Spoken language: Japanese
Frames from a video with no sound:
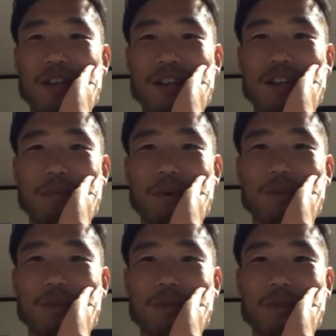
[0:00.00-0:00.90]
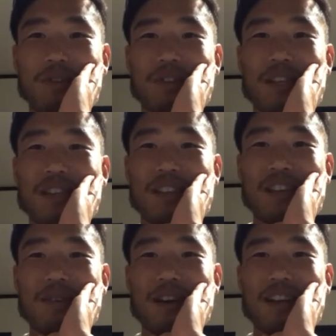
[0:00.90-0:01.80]
やっぱその絶対
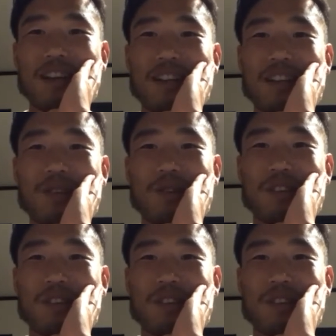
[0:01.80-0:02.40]
負けないっていう